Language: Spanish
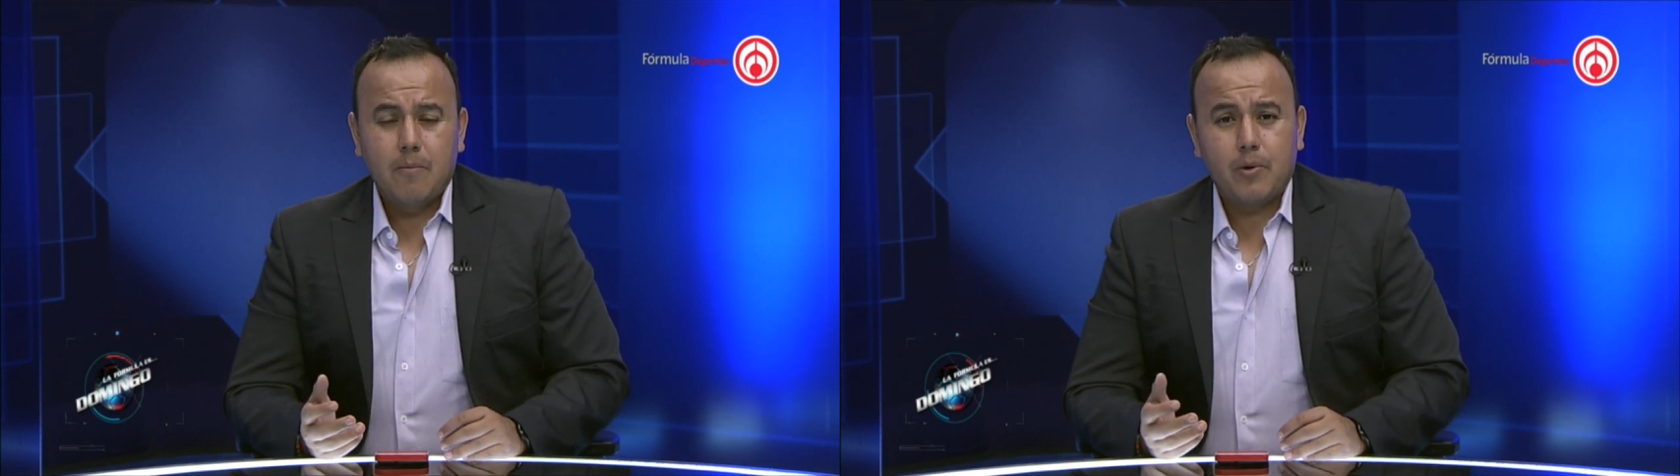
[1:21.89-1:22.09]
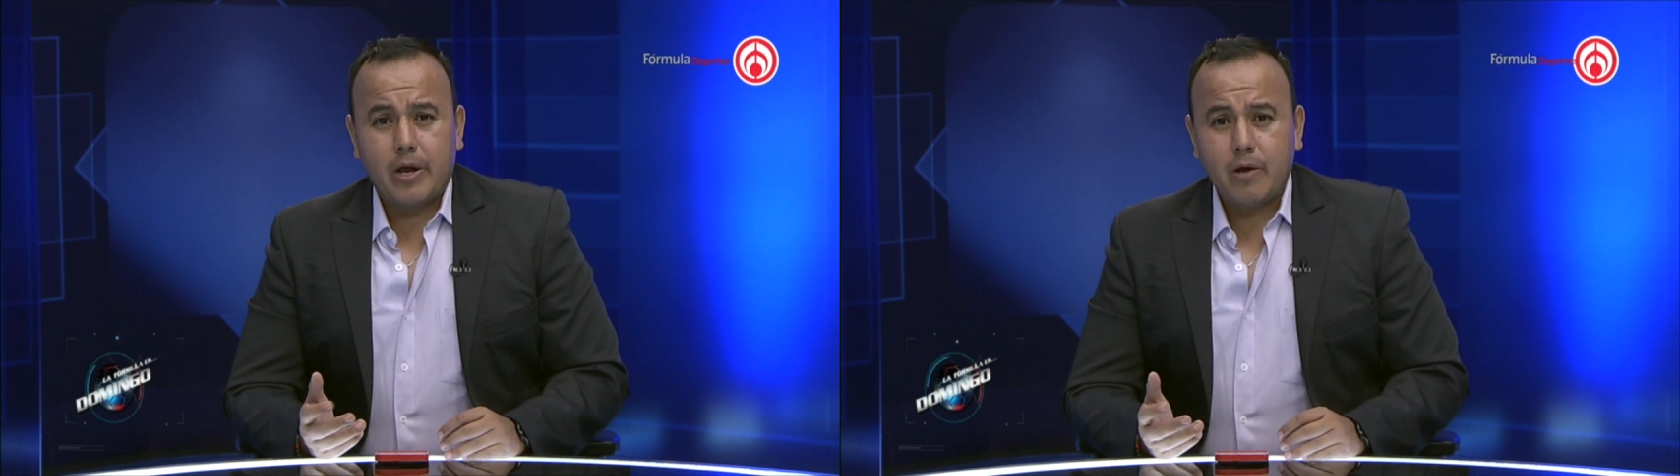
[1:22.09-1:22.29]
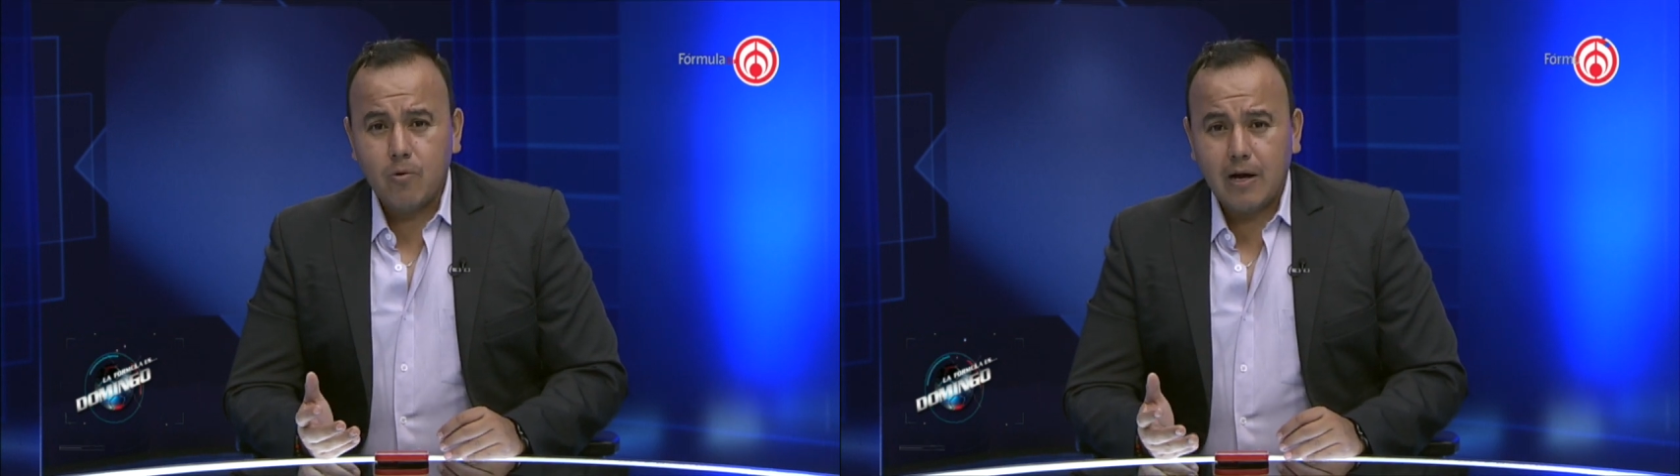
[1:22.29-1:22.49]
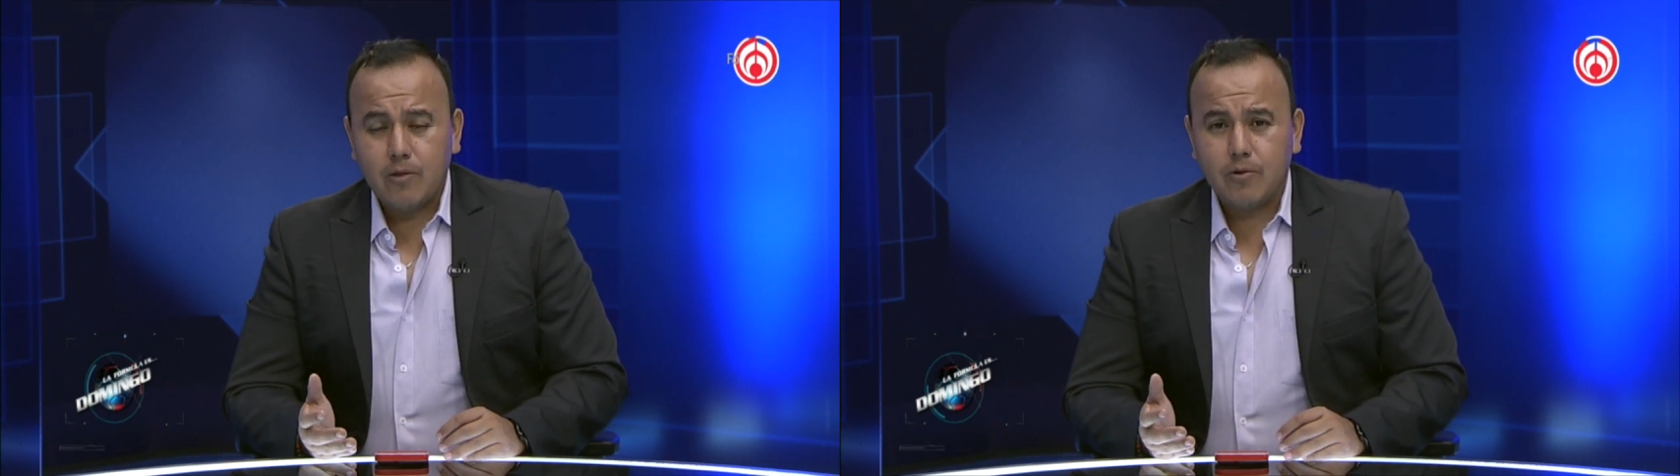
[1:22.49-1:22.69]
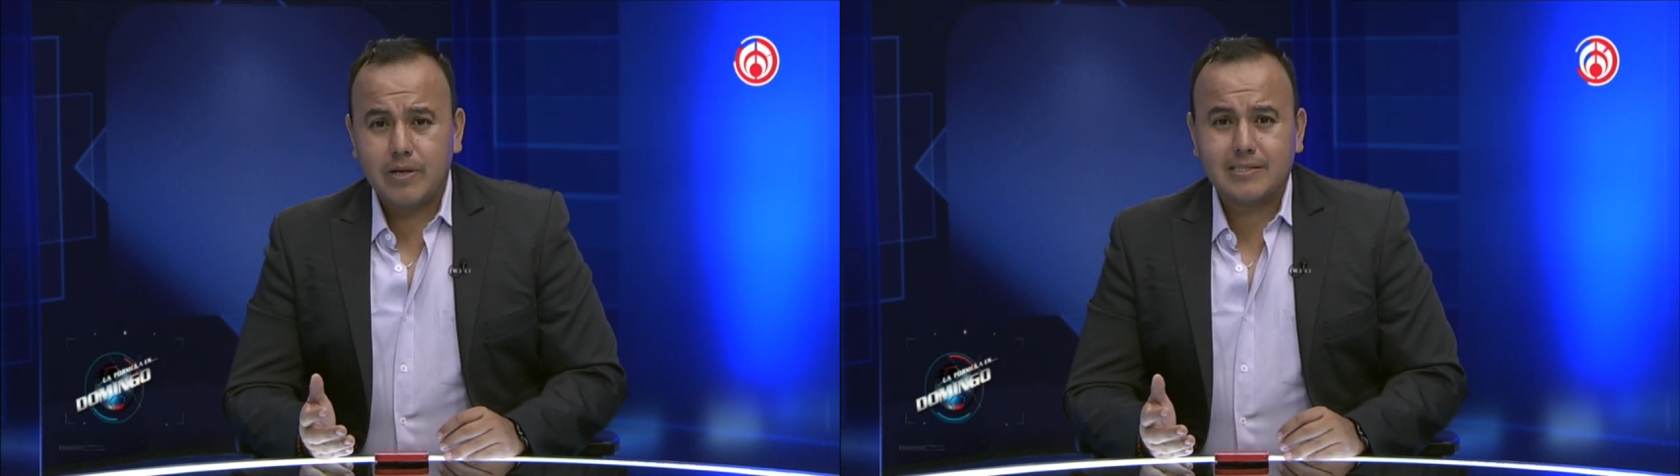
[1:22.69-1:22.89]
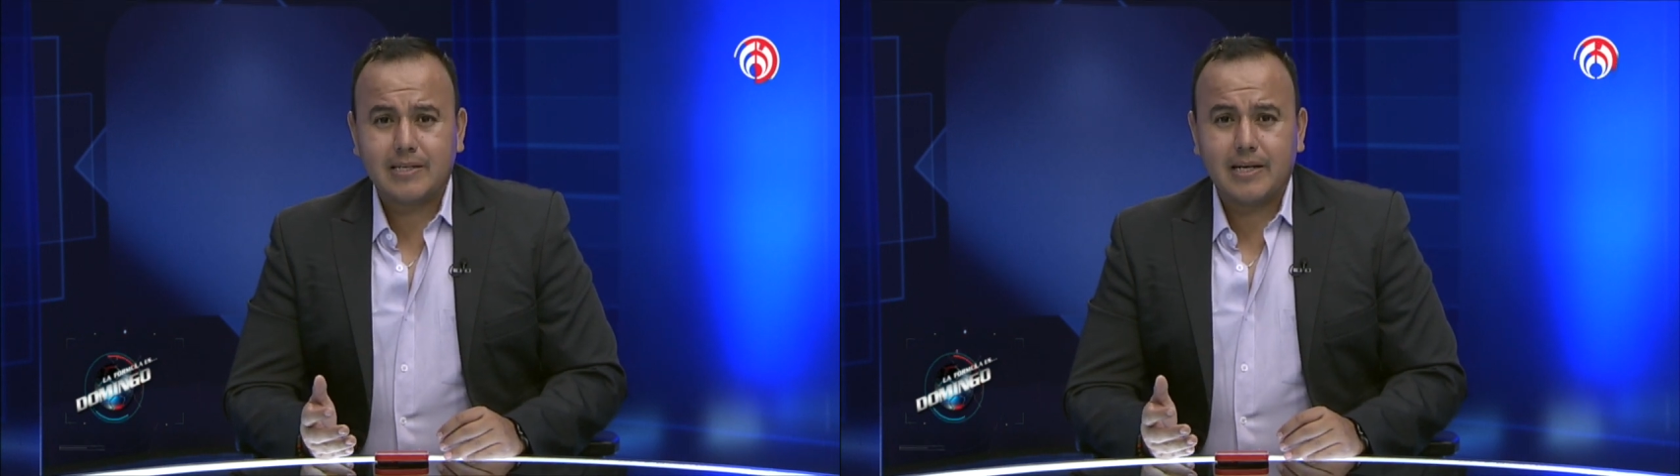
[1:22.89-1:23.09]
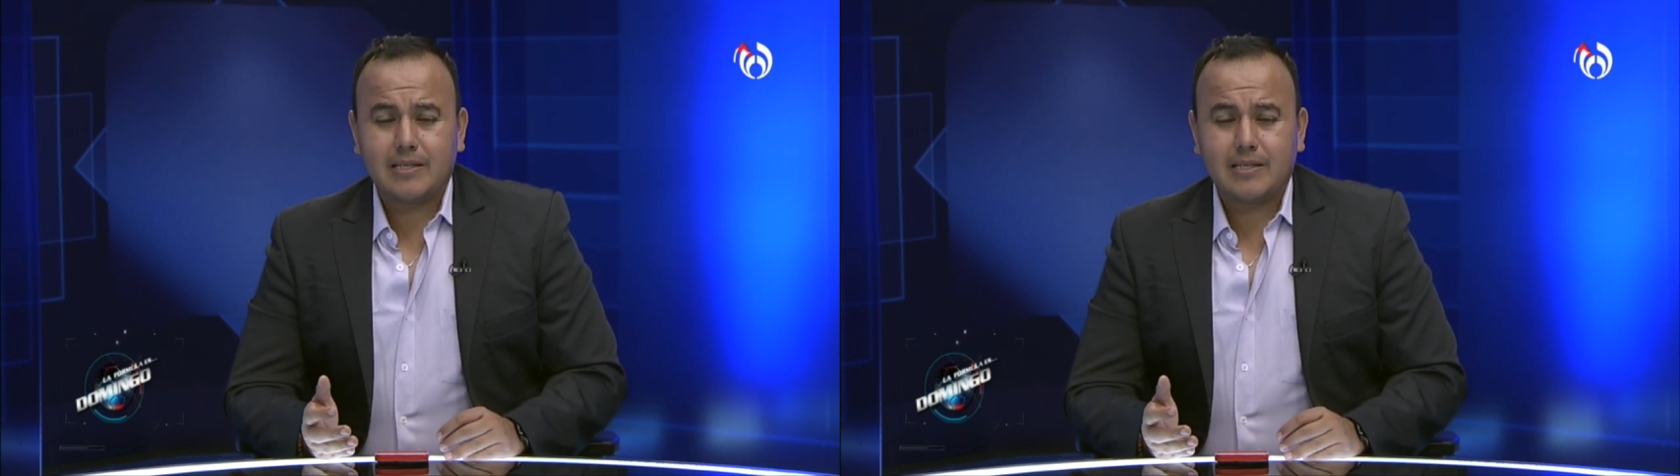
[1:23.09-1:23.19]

Pero hay jugadores que